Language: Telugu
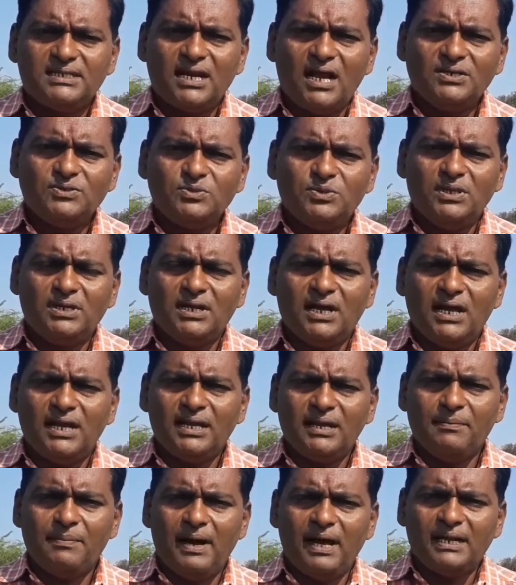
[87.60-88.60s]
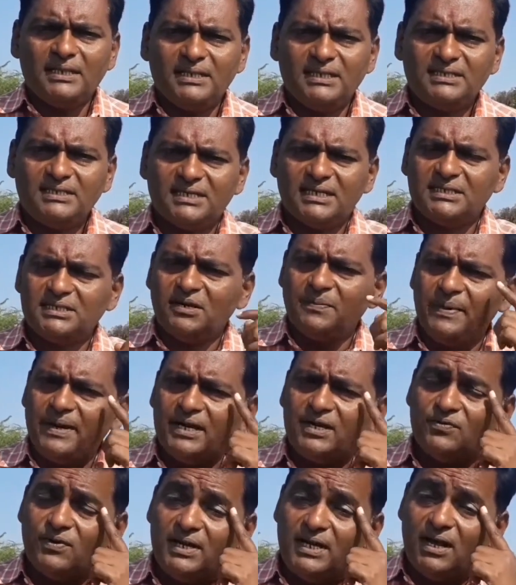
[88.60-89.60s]
ఈ సిరాజుద్దీన్ గారికి భారతదేశ
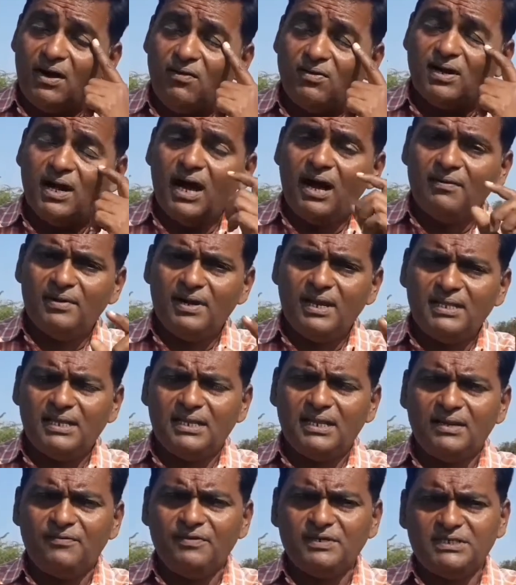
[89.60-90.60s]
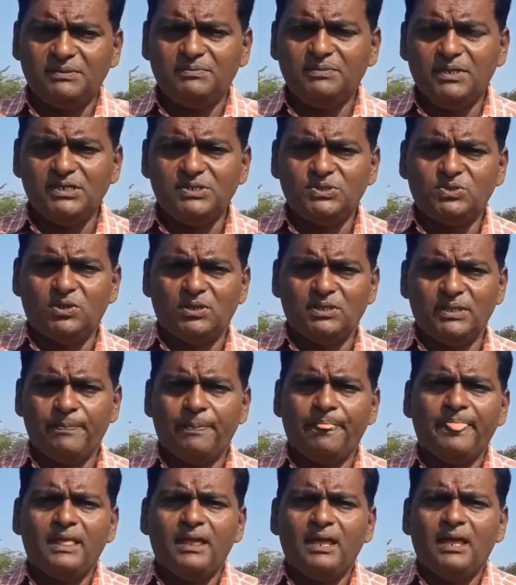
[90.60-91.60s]
చరిత్రపై ఎటువంటి అవగాహన లేదనే విషయం
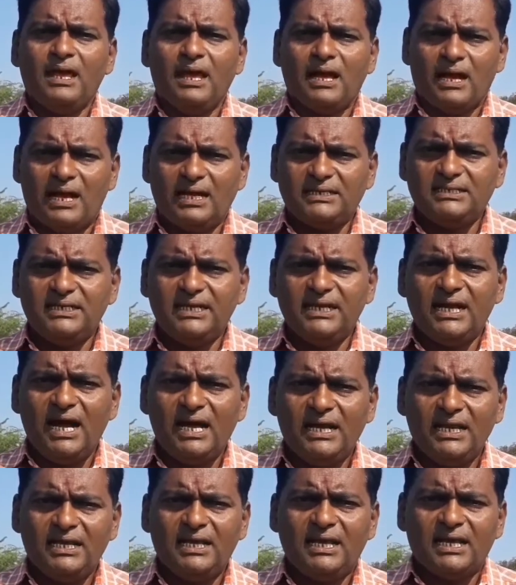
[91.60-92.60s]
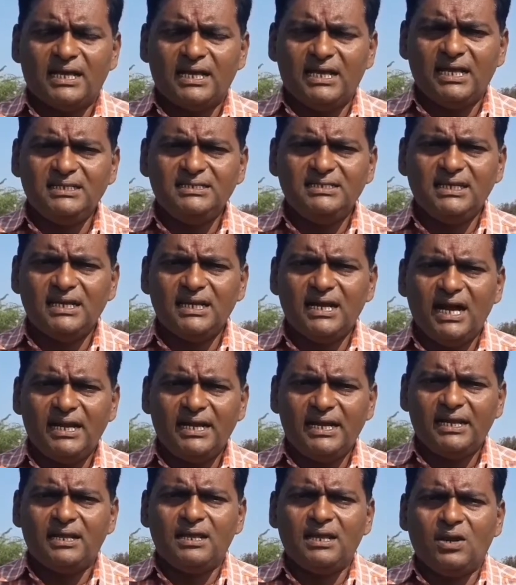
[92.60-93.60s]
తెలుస్తోంది గజనీ కానీ
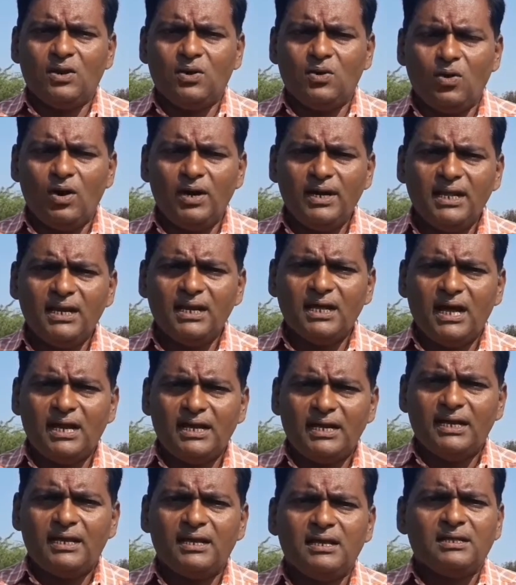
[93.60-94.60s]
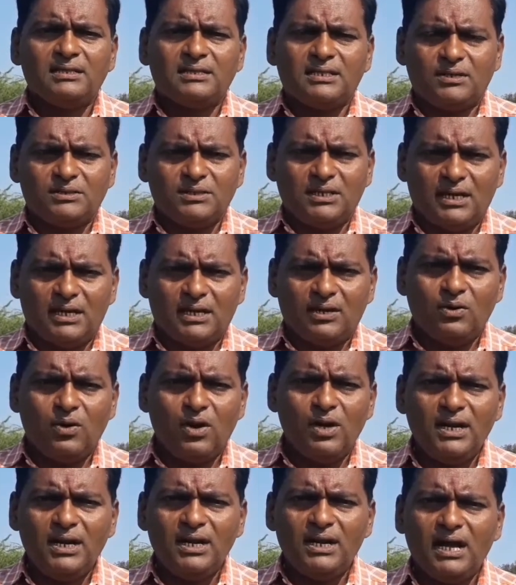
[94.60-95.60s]
కిల్జీలు కానీ లోడీలు కానీ తర్వాత
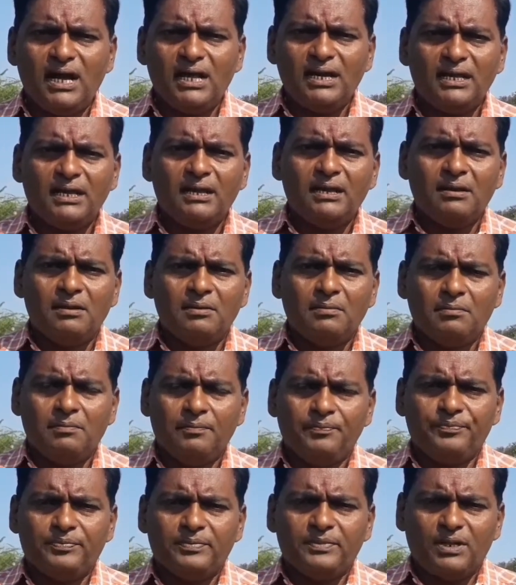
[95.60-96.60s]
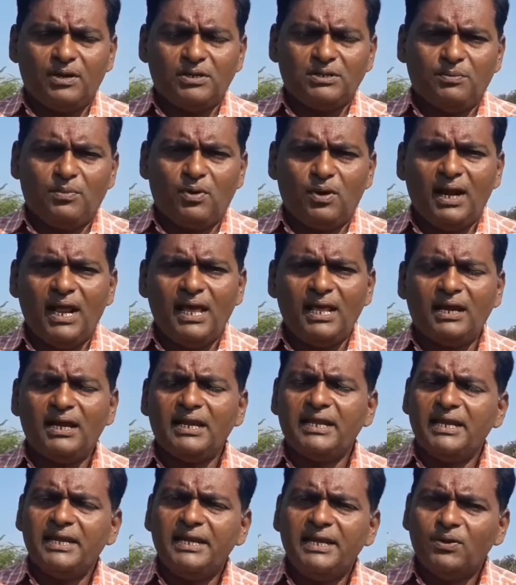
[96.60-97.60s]
గోరీలు కానీ తర్వాత
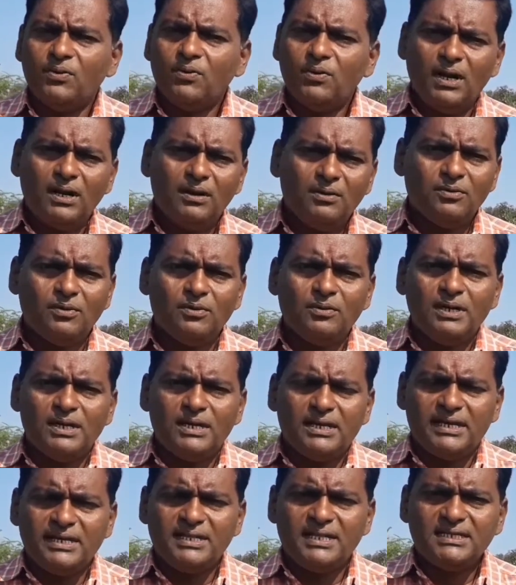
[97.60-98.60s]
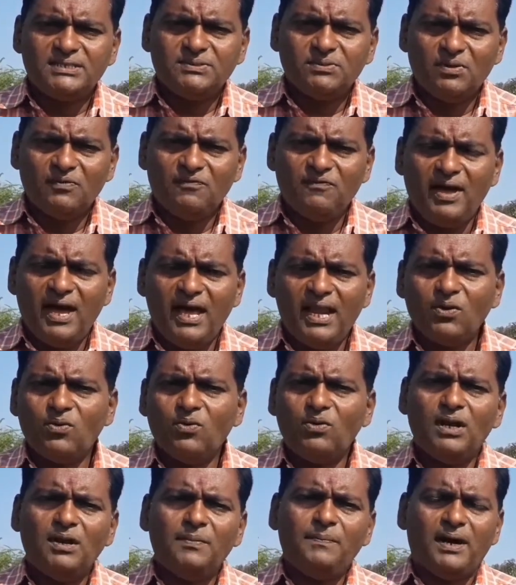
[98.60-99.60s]
మొఘలాయిలు కానీ ఎన్ని గుళ్ళను ఈ దేశంలో
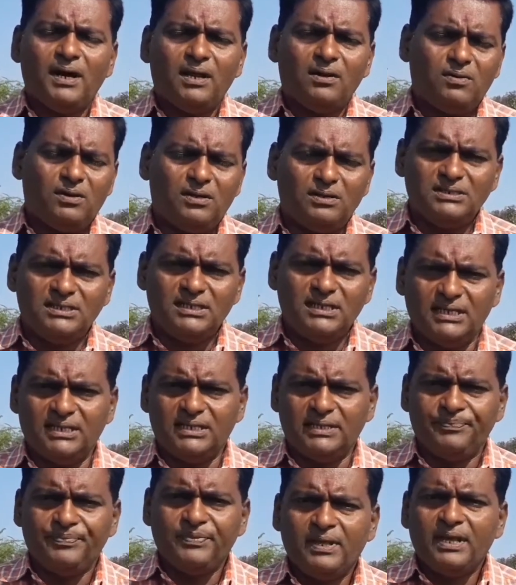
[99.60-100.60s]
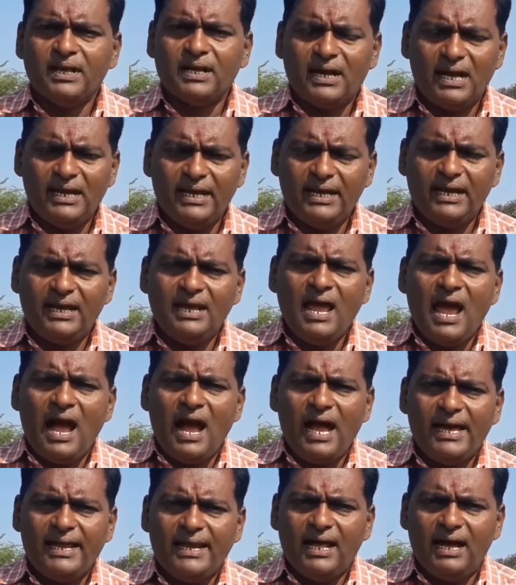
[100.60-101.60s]
వేల గుళ్ళను పగలగొట్టడం జరిగింది కానీ
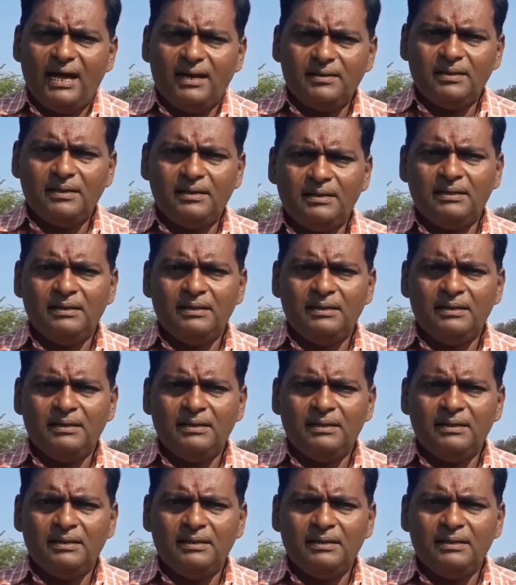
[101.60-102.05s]
ఆయన